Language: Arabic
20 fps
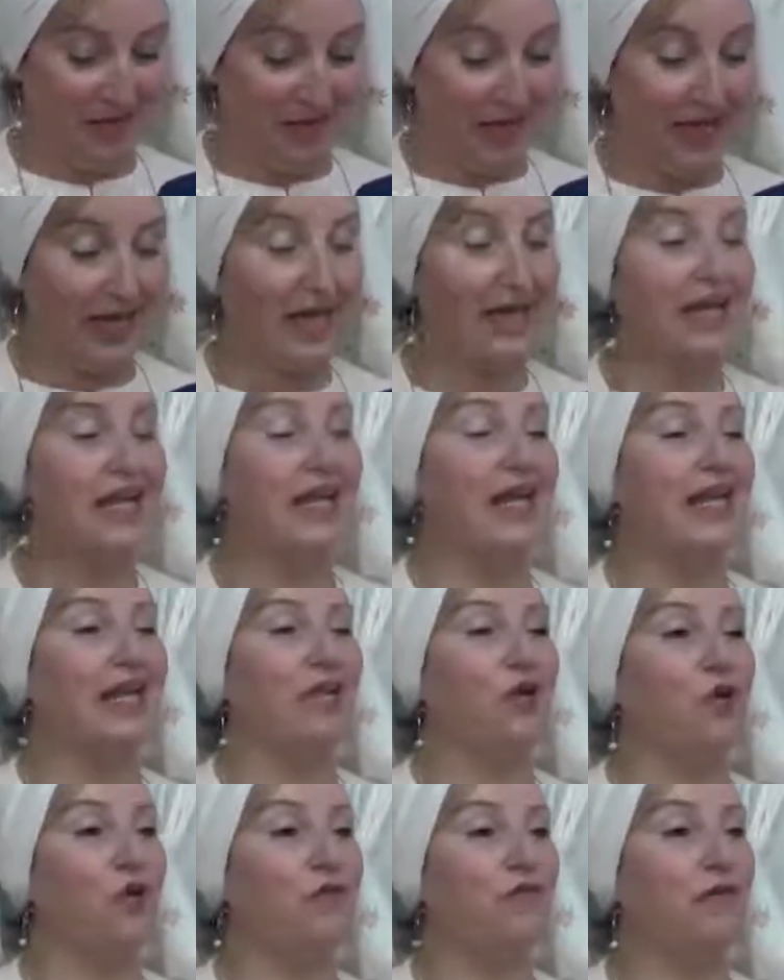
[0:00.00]

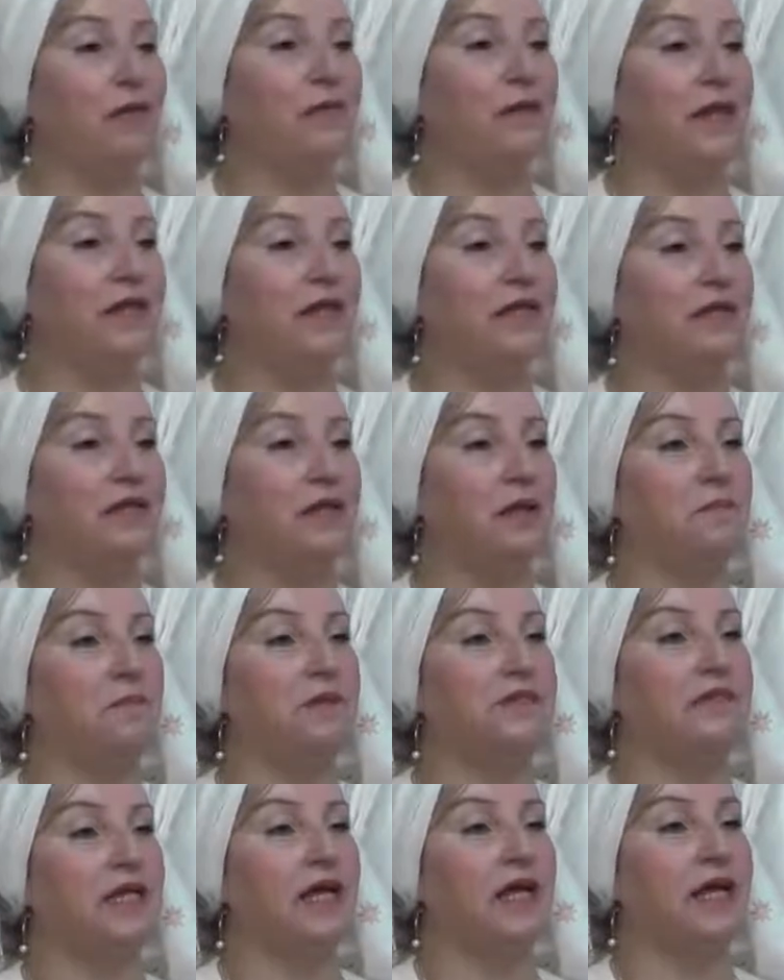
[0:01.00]
خلالي قفه بلا يدين
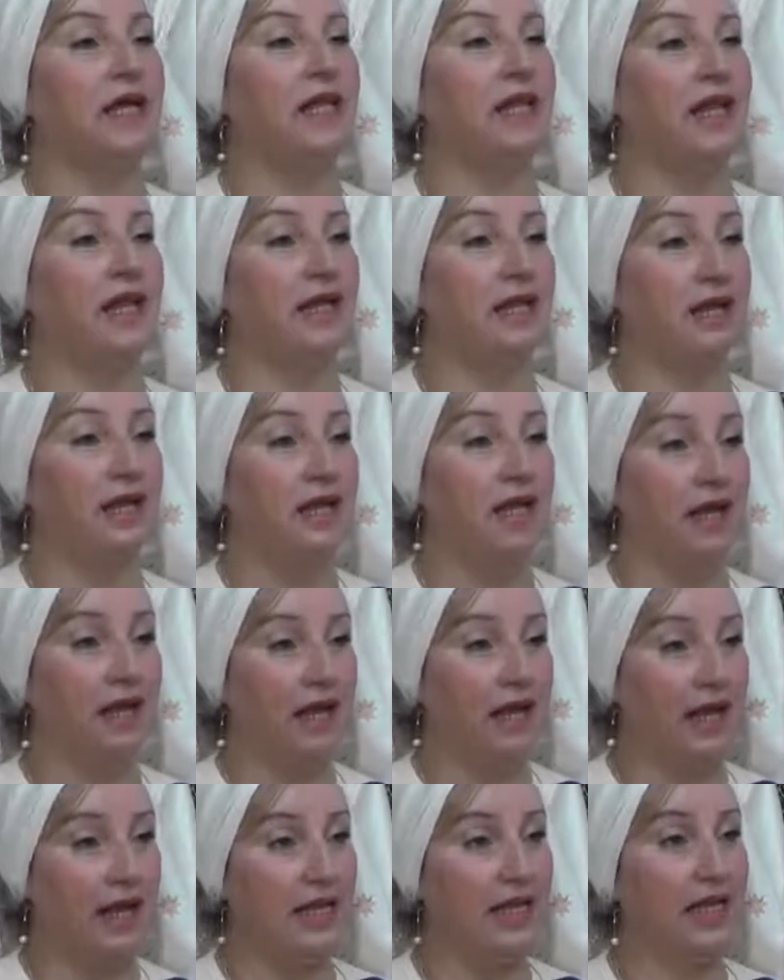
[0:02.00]
بس خلالي
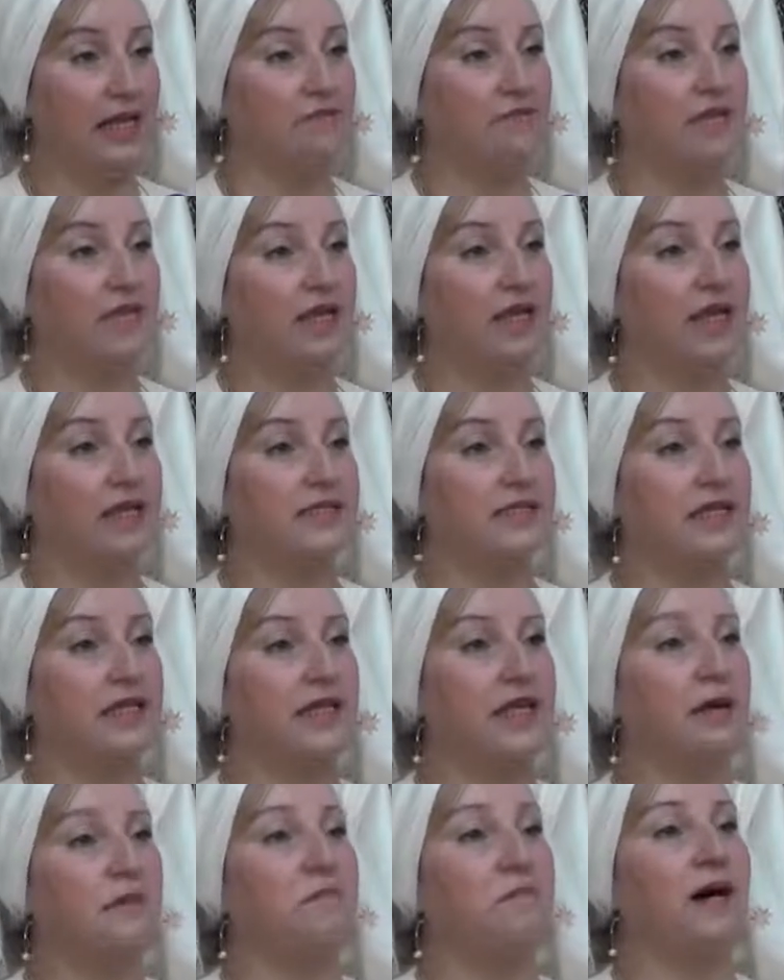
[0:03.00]
قال لي رفدي راسك
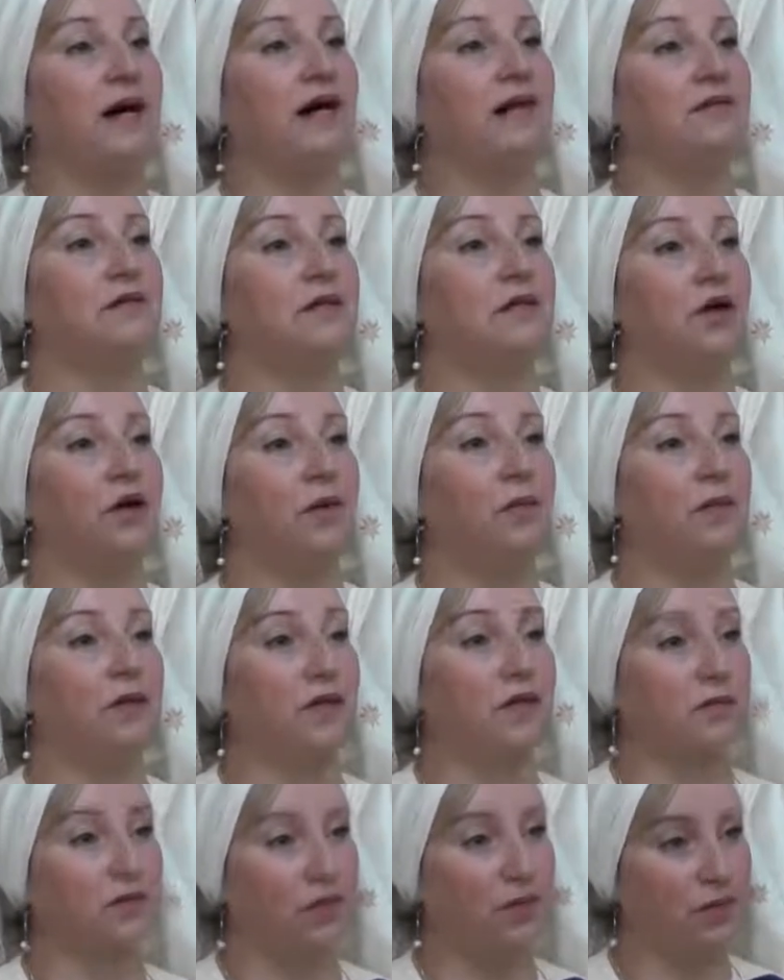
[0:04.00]
يا با
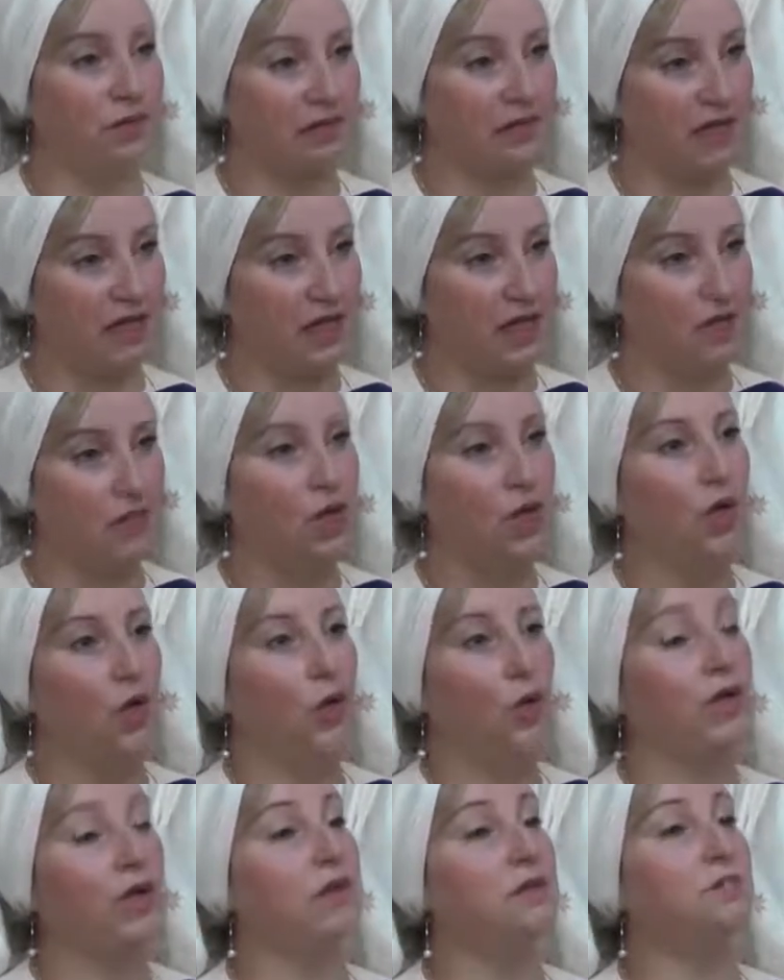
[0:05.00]
عمرك ما تحطي الراس
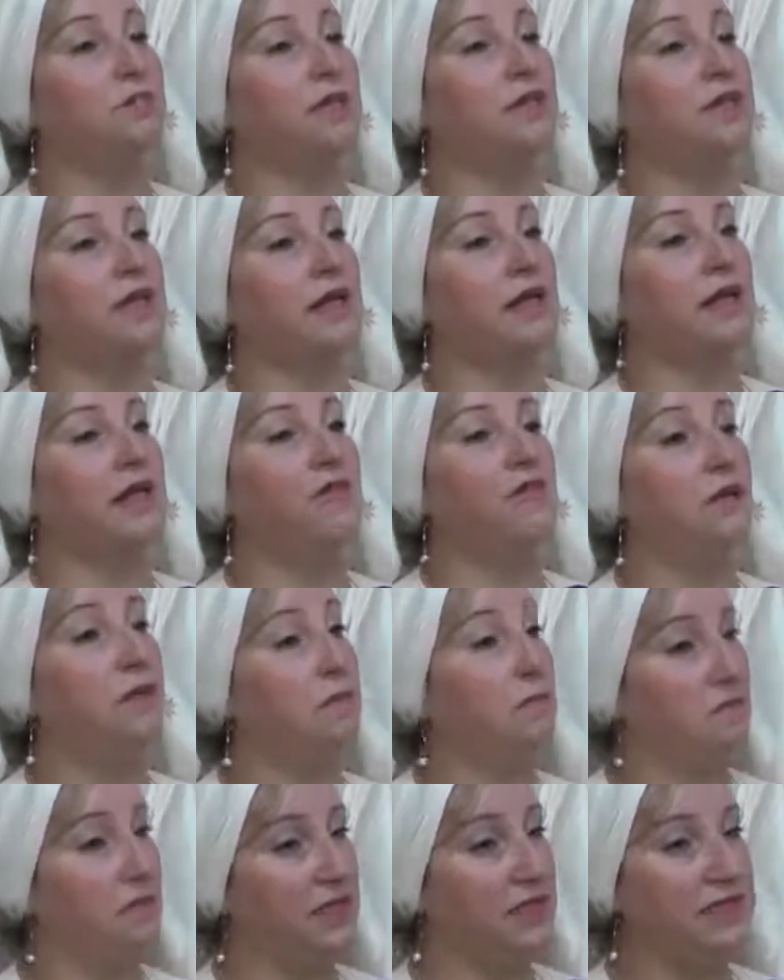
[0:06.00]
وخدمه الريف
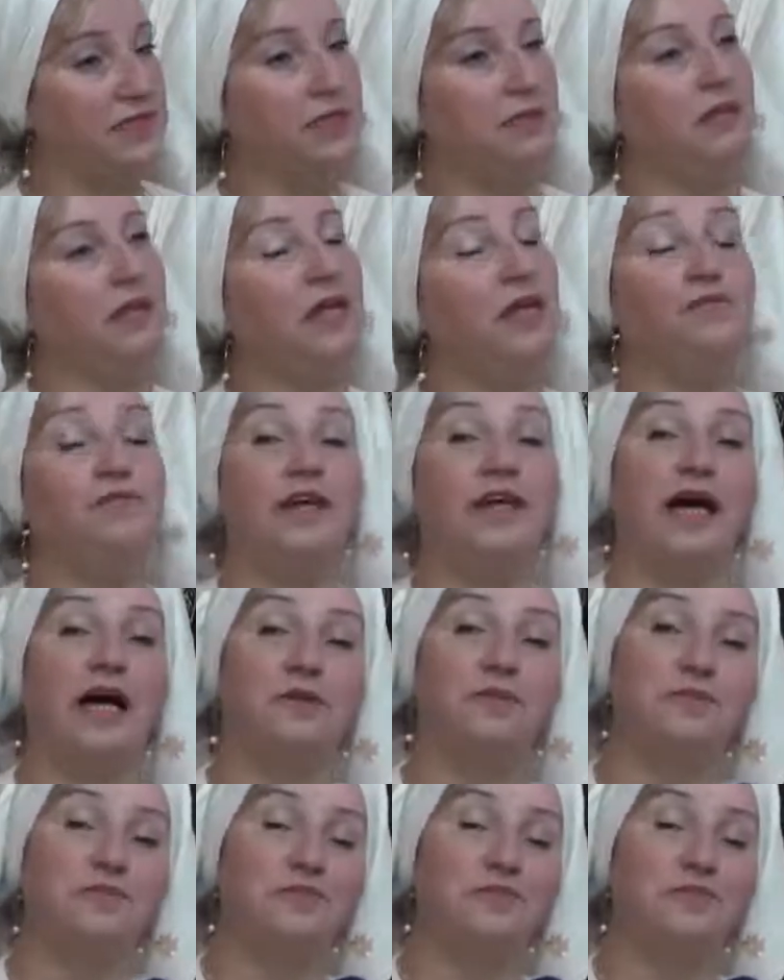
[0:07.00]
ما تسمحي فيها